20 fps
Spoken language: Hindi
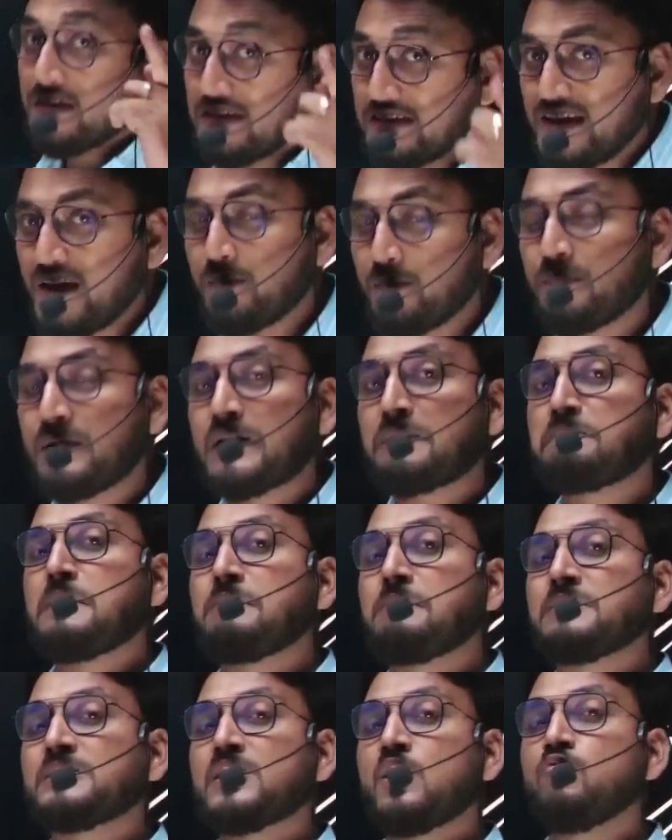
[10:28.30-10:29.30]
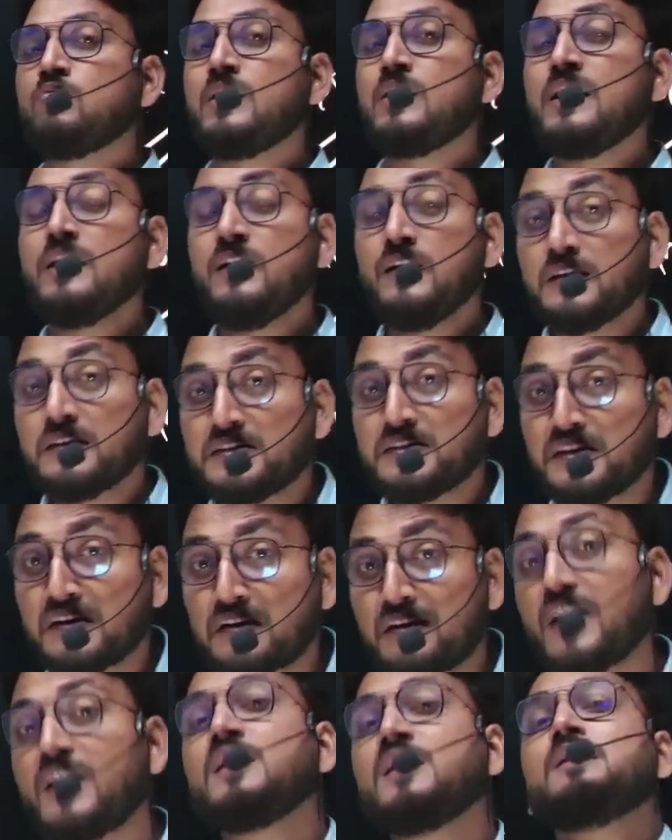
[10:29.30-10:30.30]
ये बात मैं बताऊंगा कि
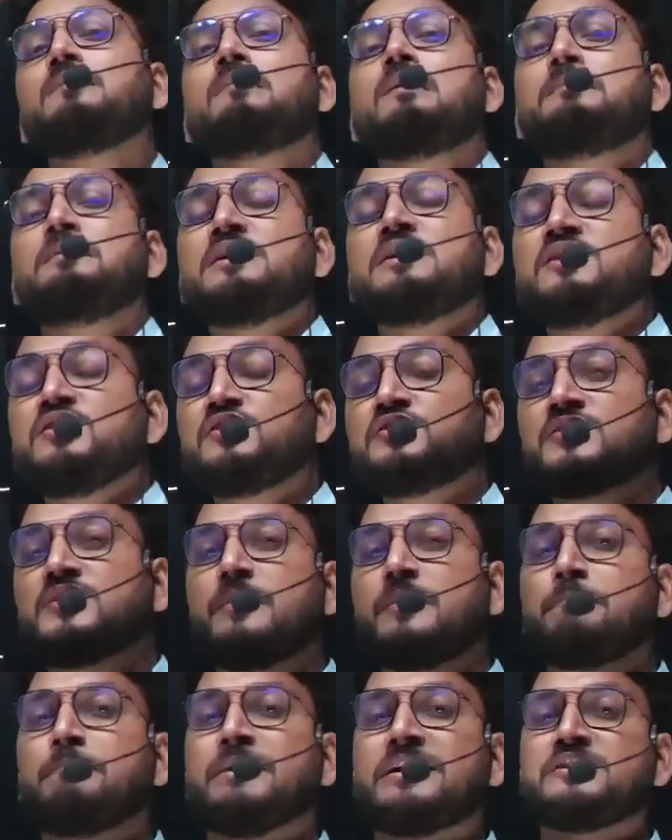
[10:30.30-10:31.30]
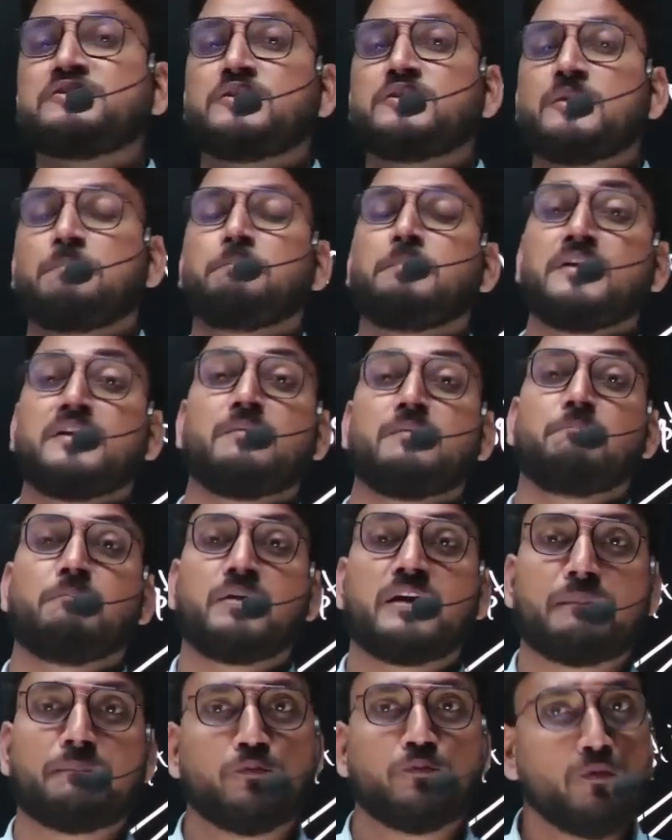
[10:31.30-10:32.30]
रनिंग में भी स्टेप बाय स्टेप फिर नंबर
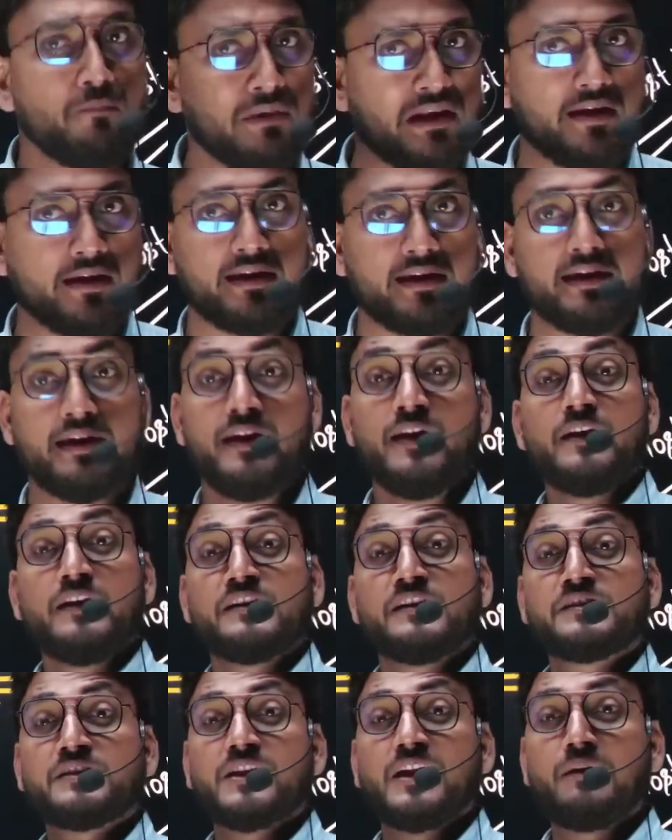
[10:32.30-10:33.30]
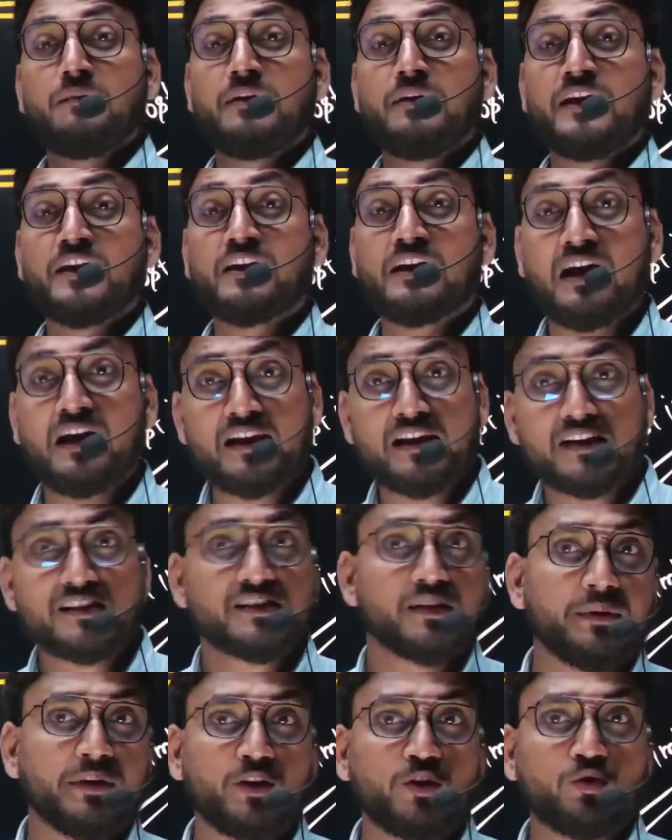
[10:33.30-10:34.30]
आपको मिलेंगे इसके लिए मैं एक अलग से
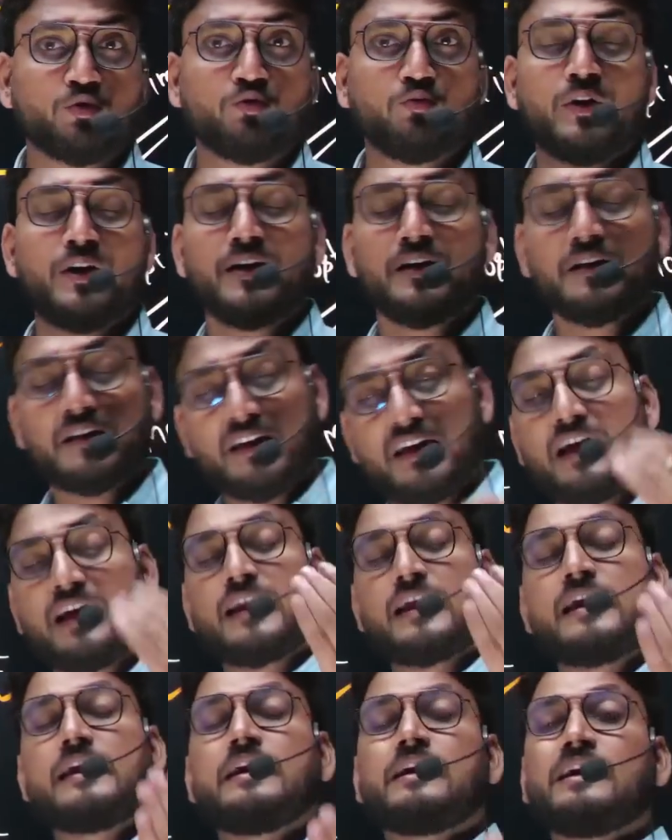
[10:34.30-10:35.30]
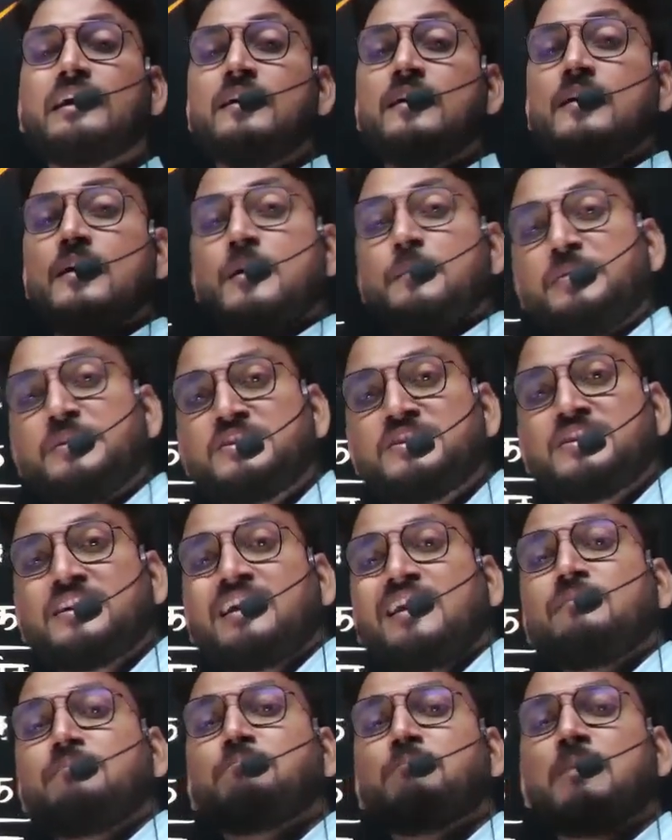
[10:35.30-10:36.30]
वीडियो दूंगा क्या रहेगा
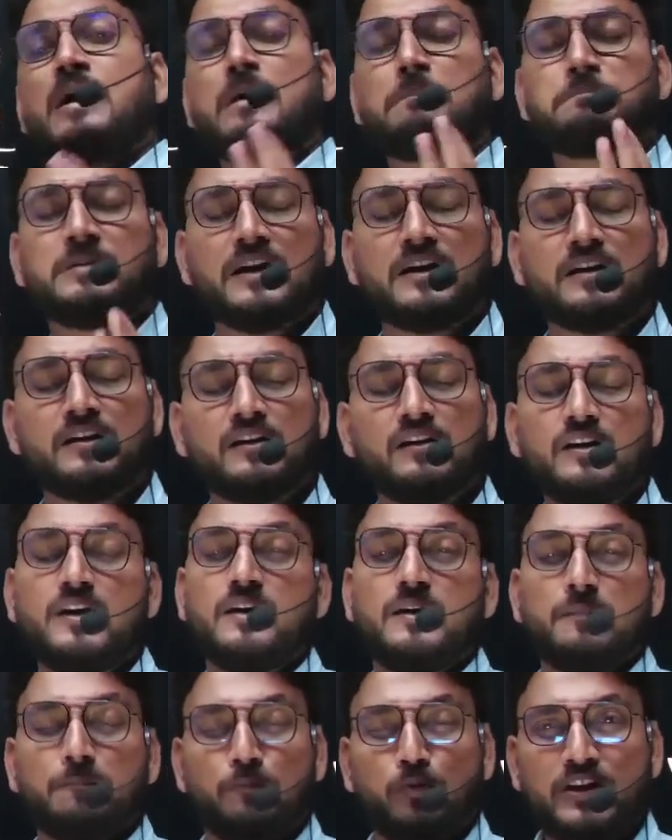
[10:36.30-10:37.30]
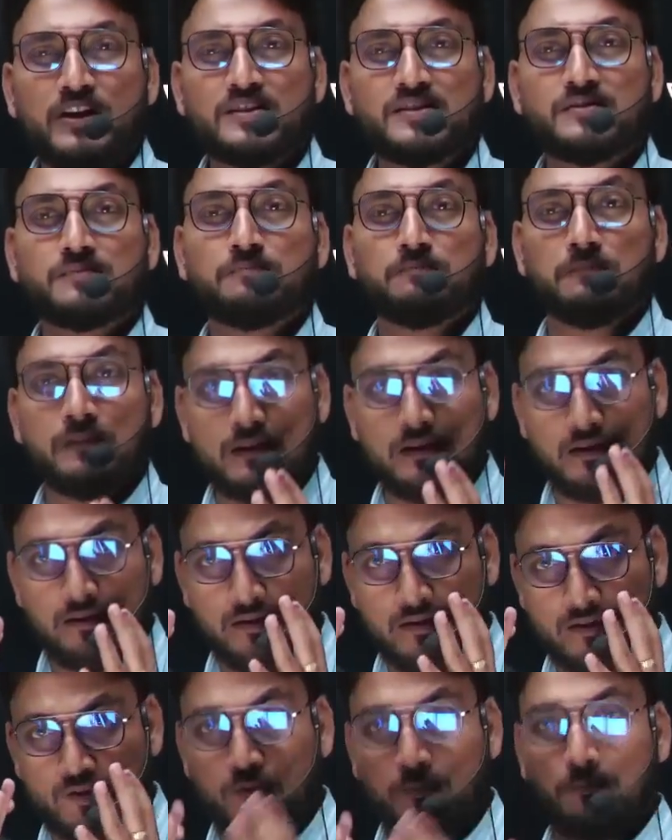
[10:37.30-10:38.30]
फिजिकल मापदंड पुलिस
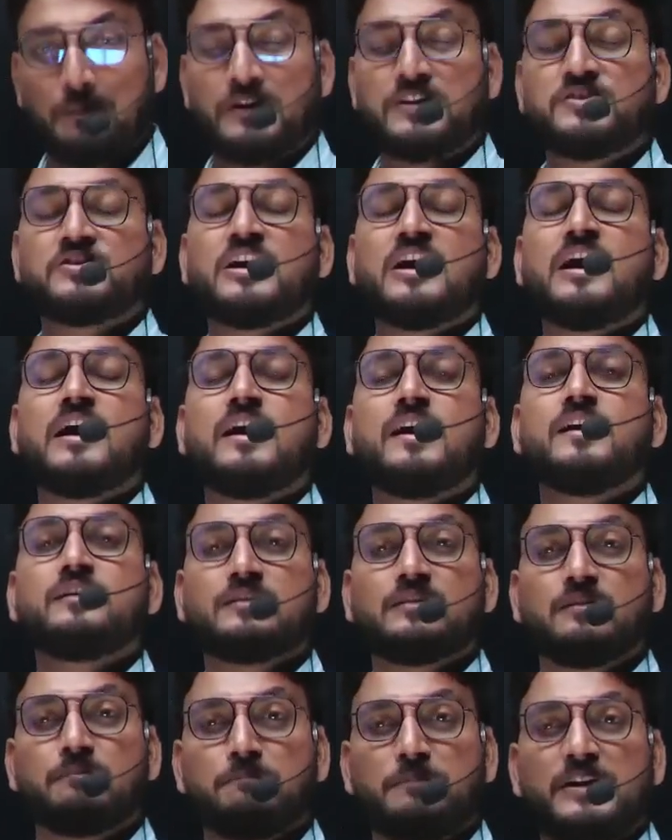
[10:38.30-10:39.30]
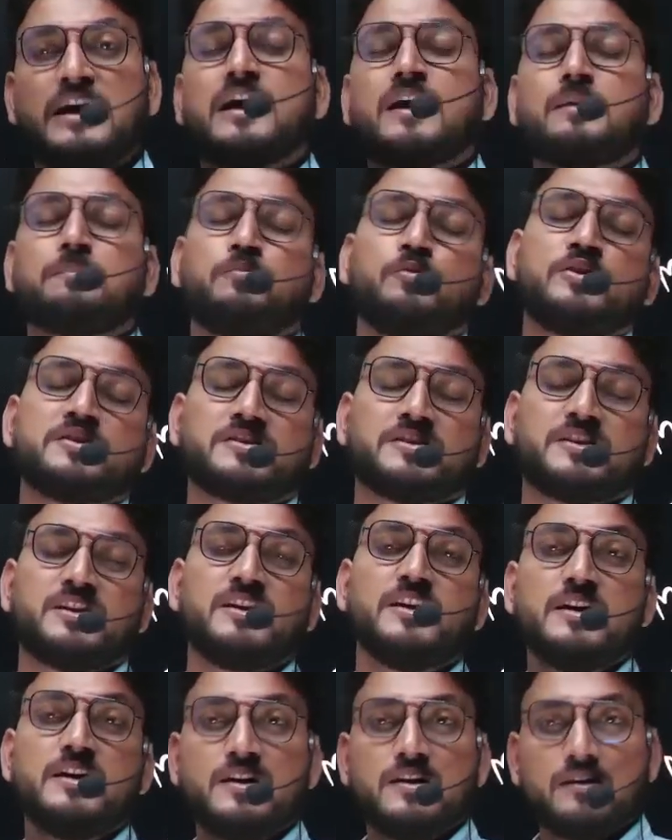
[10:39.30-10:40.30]
जो परीक्षा है बिहार पुलिस की
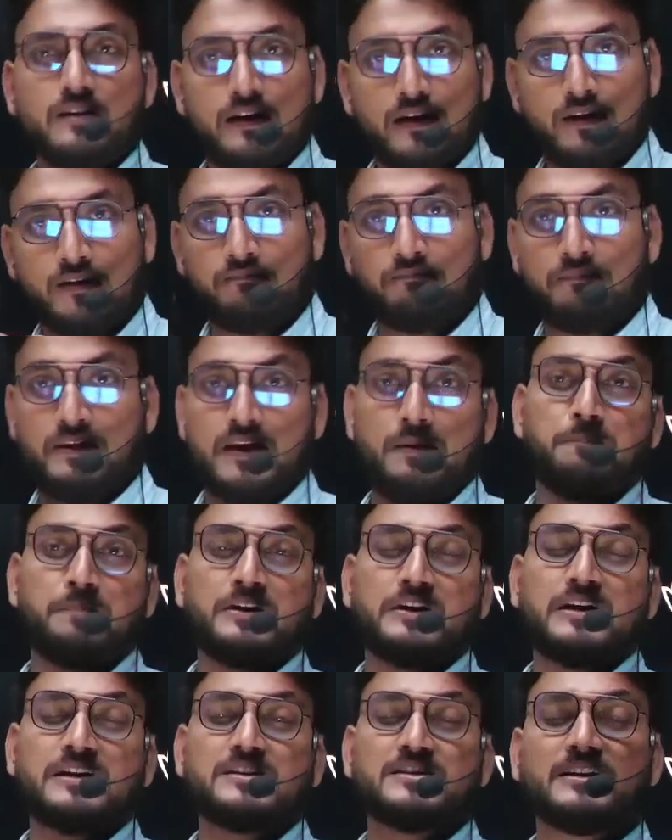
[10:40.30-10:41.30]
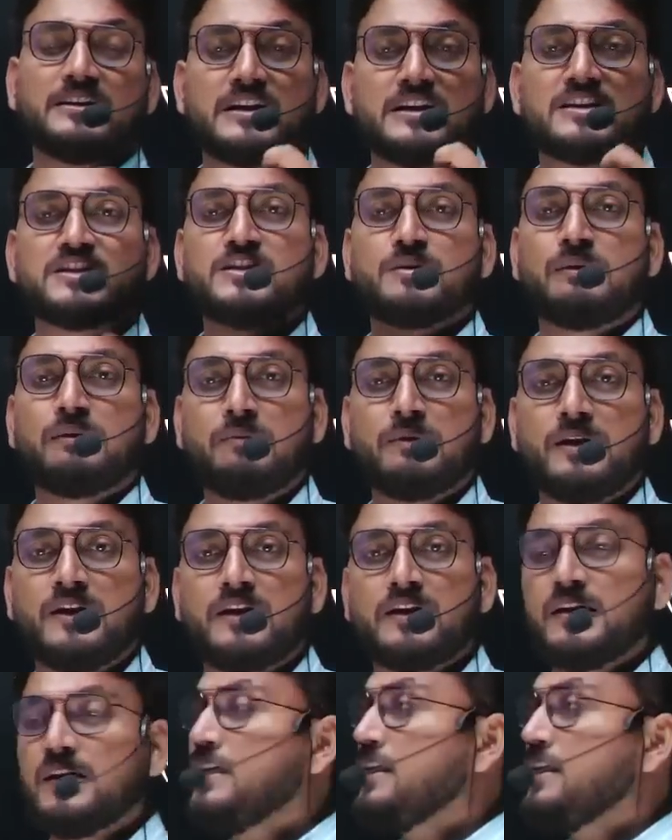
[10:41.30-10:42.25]
एक प्रकार से कांस्टेबल बनने की